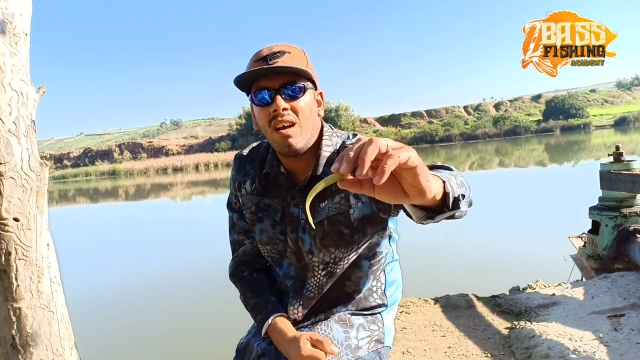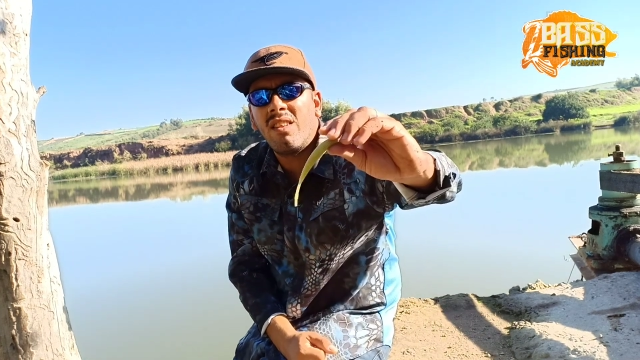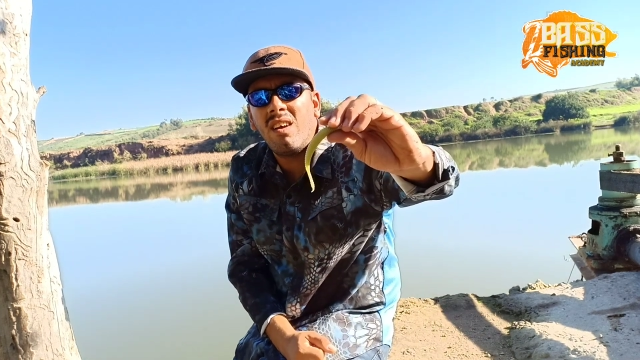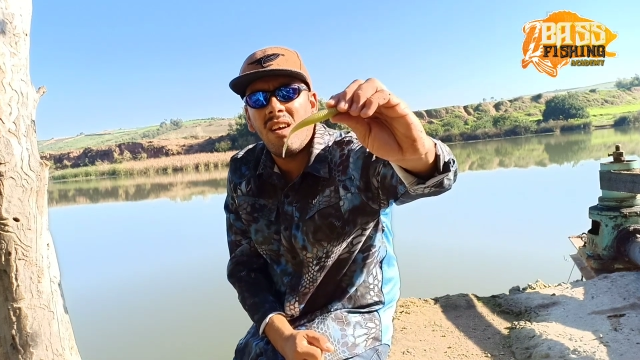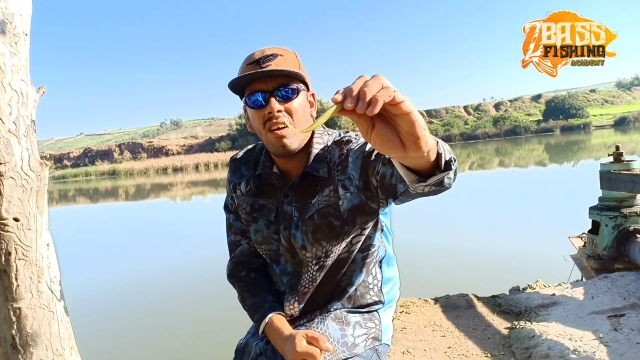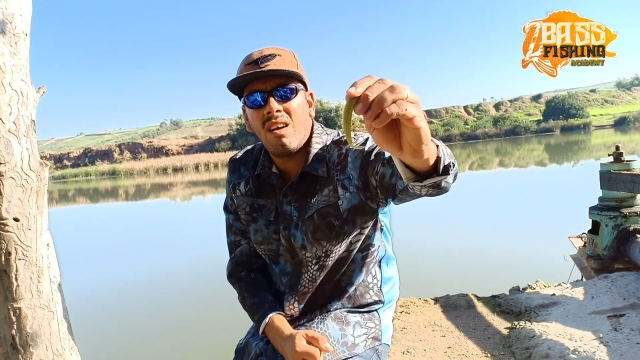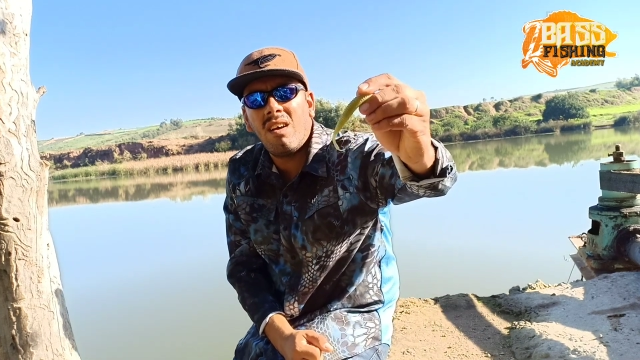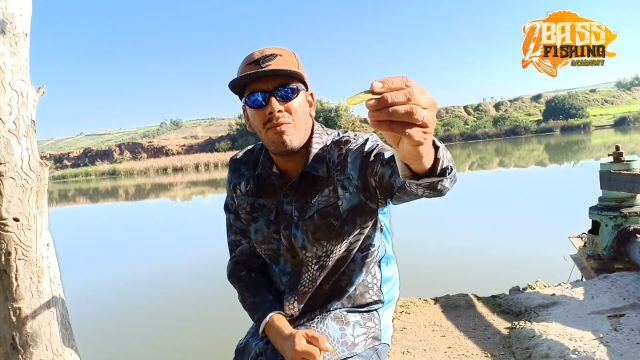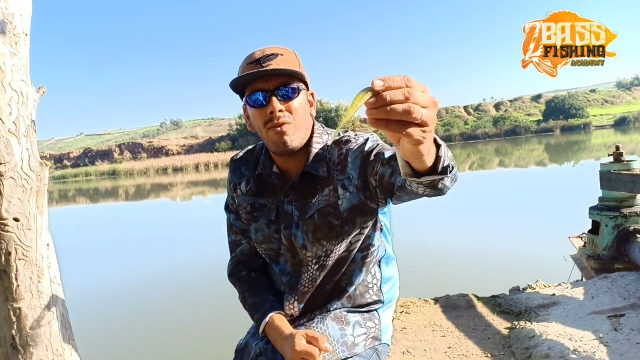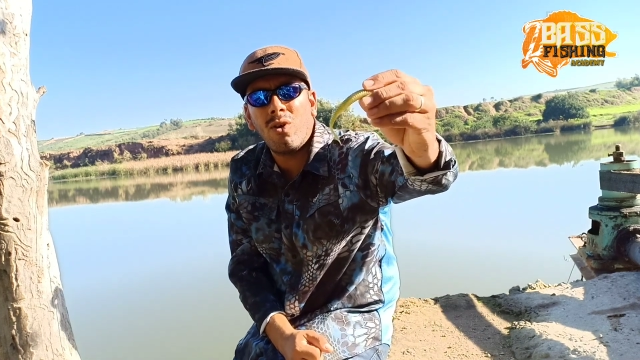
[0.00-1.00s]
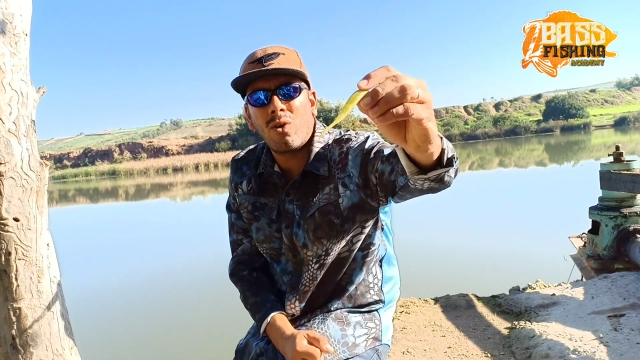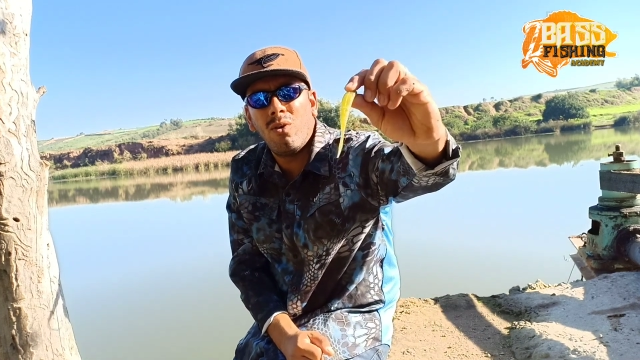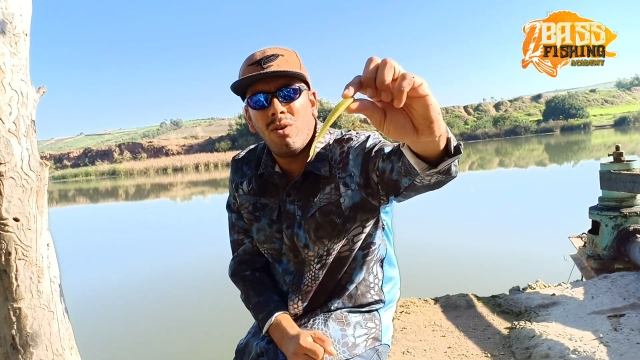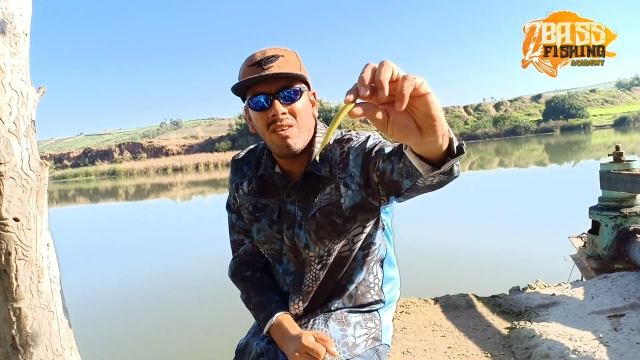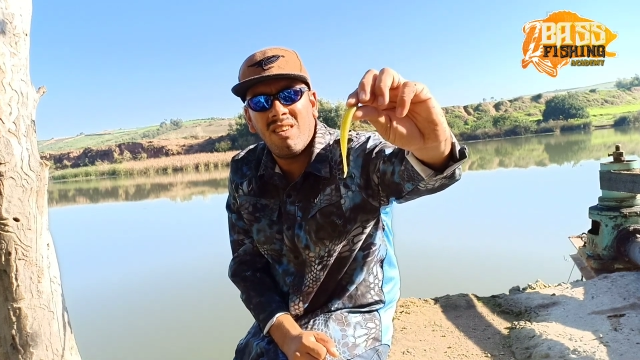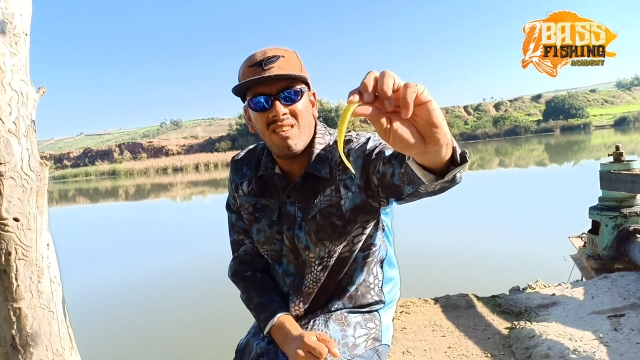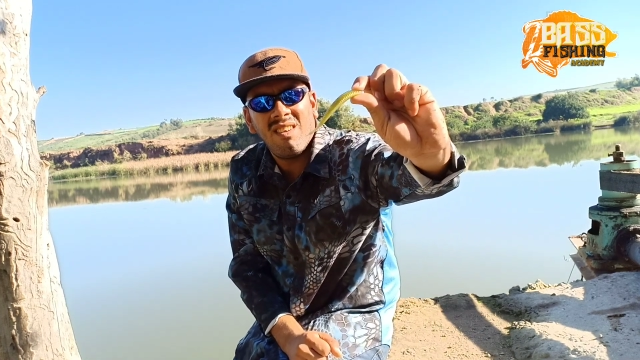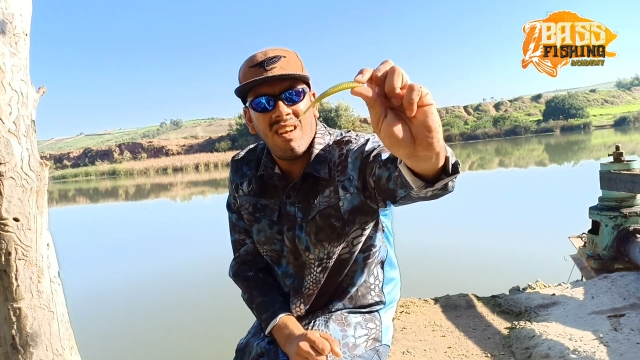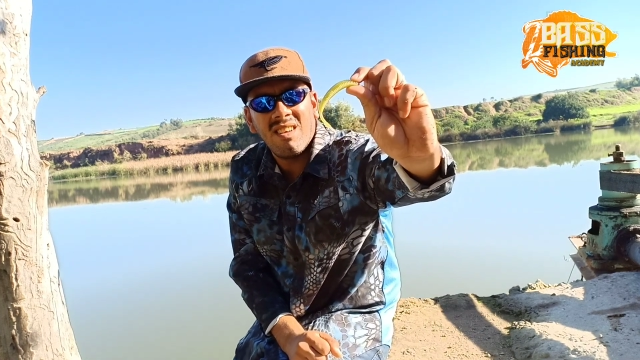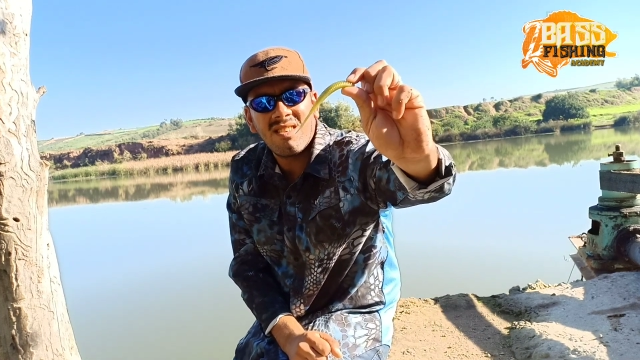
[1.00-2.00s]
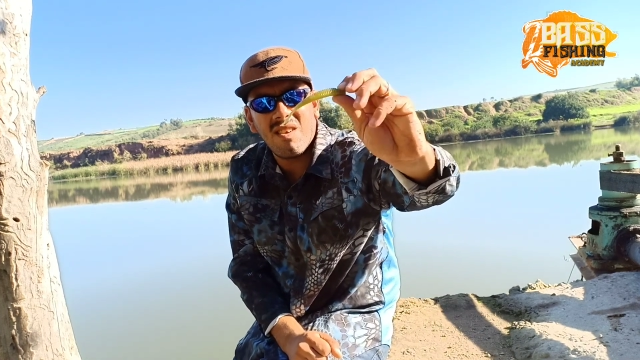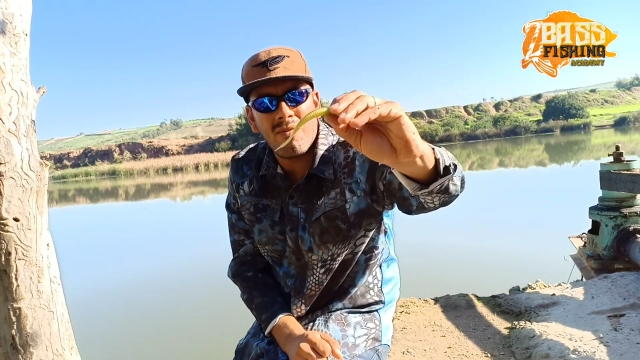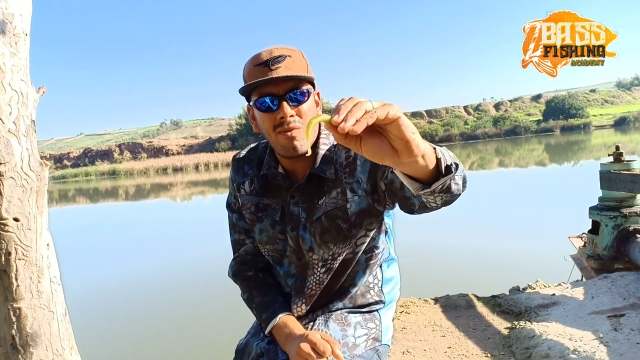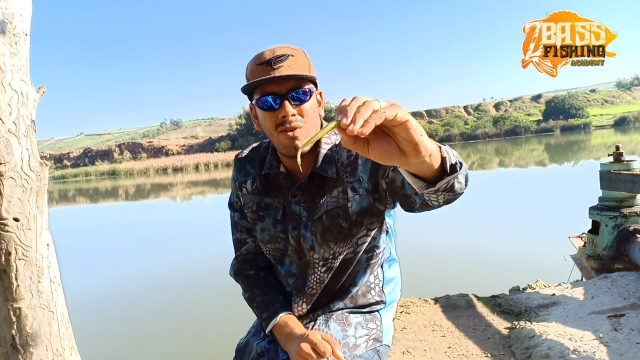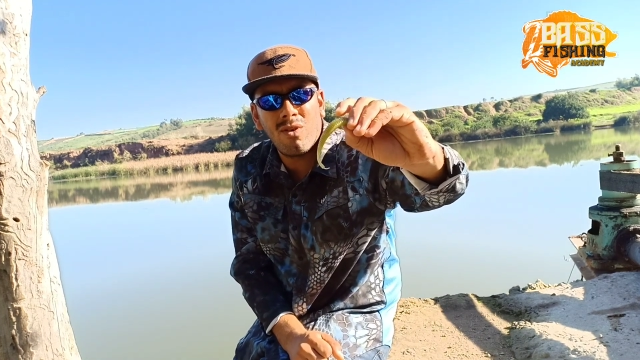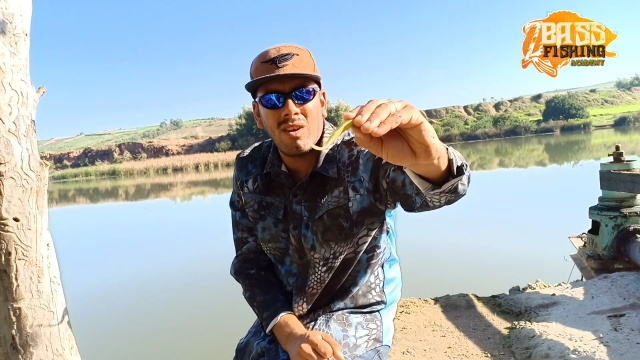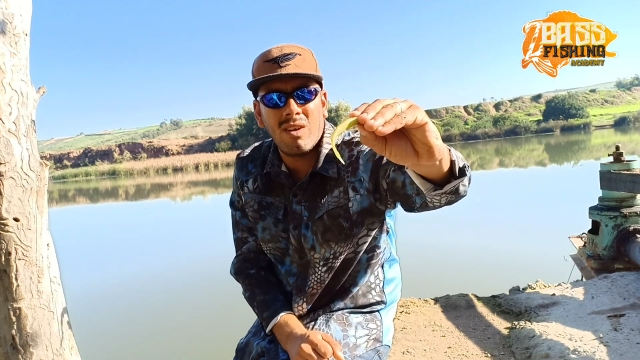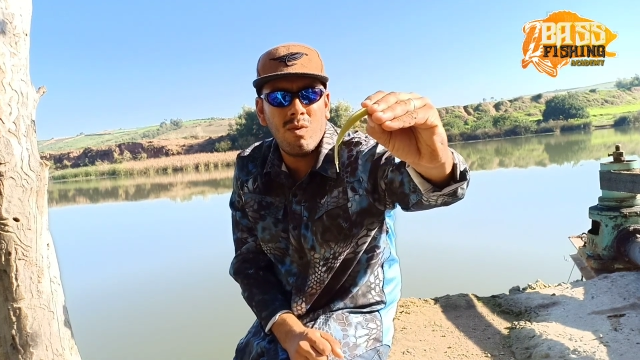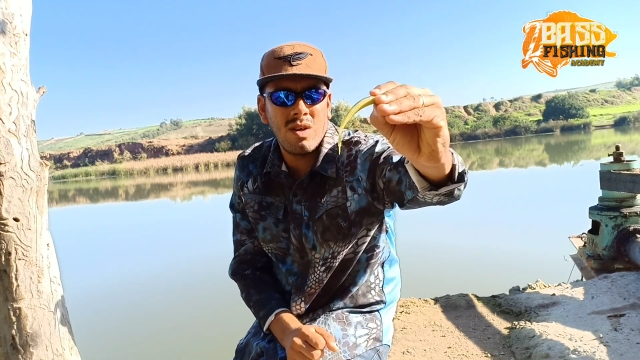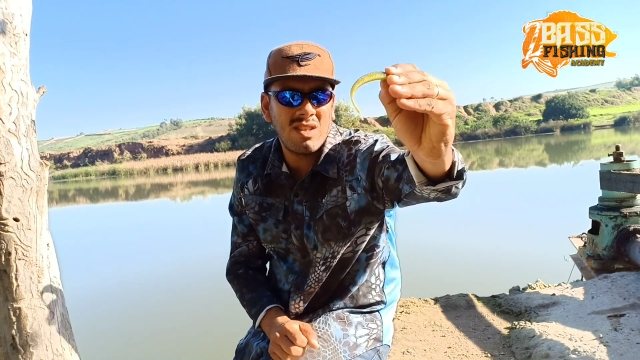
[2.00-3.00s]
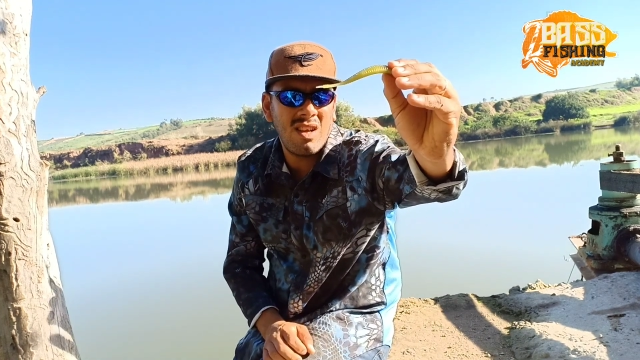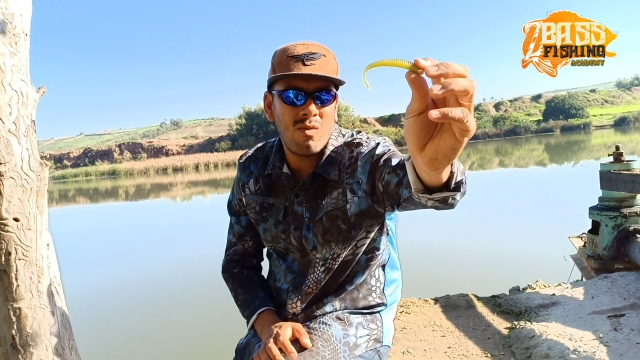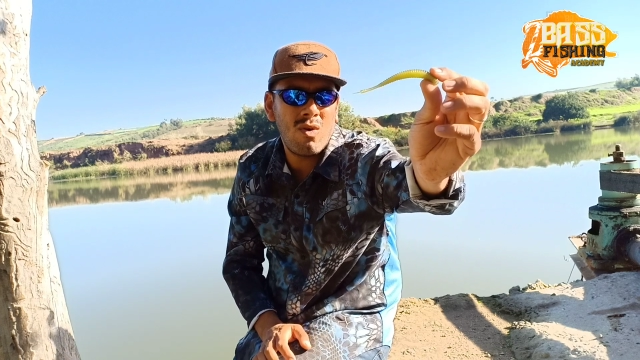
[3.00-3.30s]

هذا فلوك سي ان فلوك اللي هو سي ان